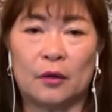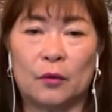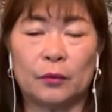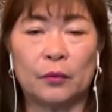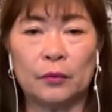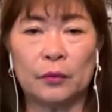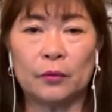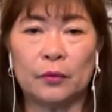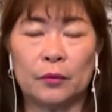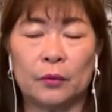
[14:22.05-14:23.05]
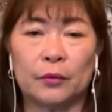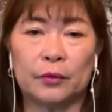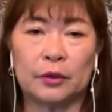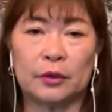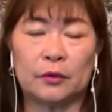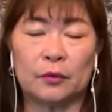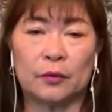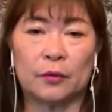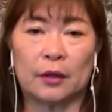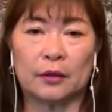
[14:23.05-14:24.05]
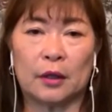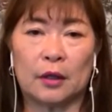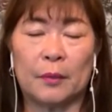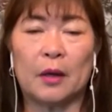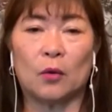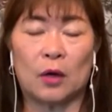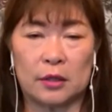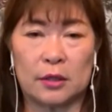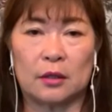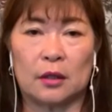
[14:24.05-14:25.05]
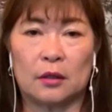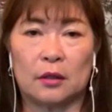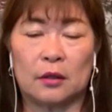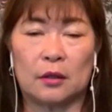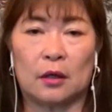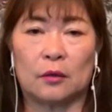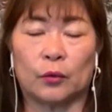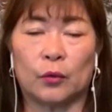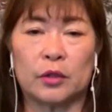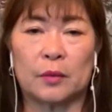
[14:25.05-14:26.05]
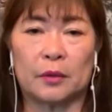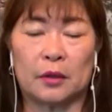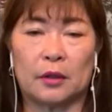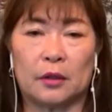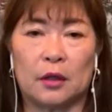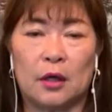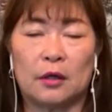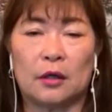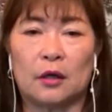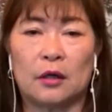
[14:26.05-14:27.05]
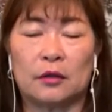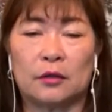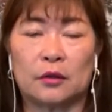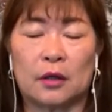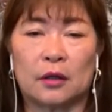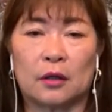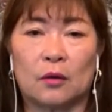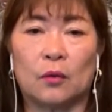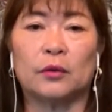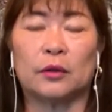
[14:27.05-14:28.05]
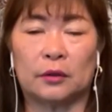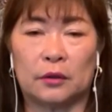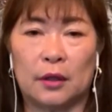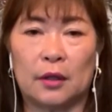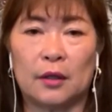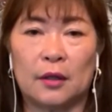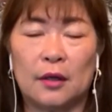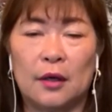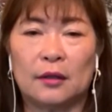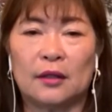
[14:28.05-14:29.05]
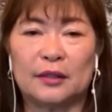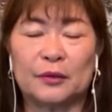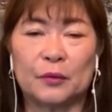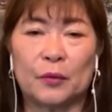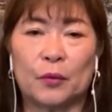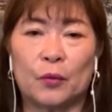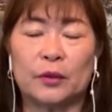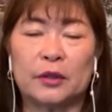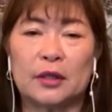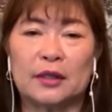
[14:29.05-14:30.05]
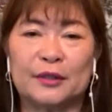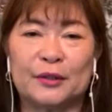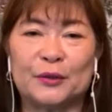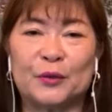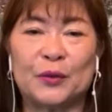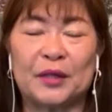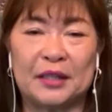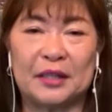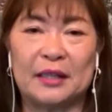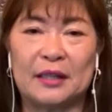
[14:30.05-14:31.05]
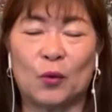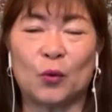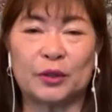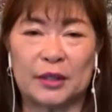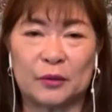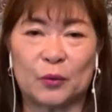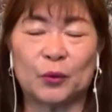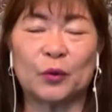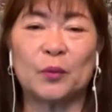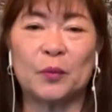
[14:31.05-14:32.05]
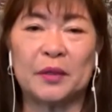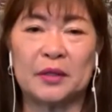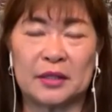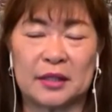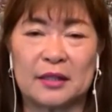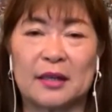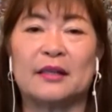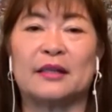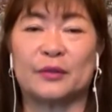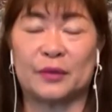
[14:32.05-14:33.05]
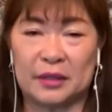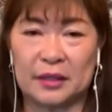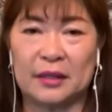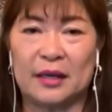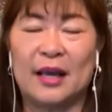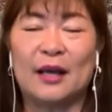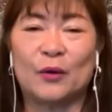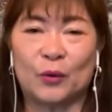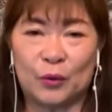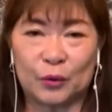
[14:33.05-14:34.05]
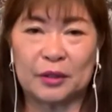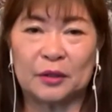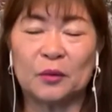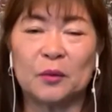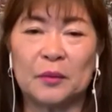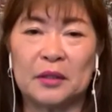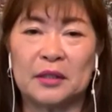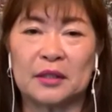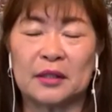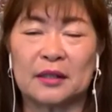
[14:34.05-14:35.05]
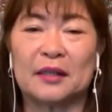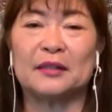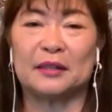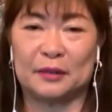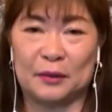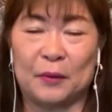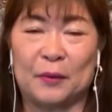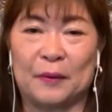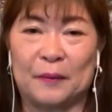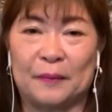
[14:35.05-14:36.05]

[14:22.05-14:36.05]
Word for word: ほとんどのご両親の方、まあ、お母さんなり、あの、お父様なり、やられてる方が多いですね。ただ、その、お預かりするときに、お子さんのことも面識ないですし、ご両親とも面識がないんですよ。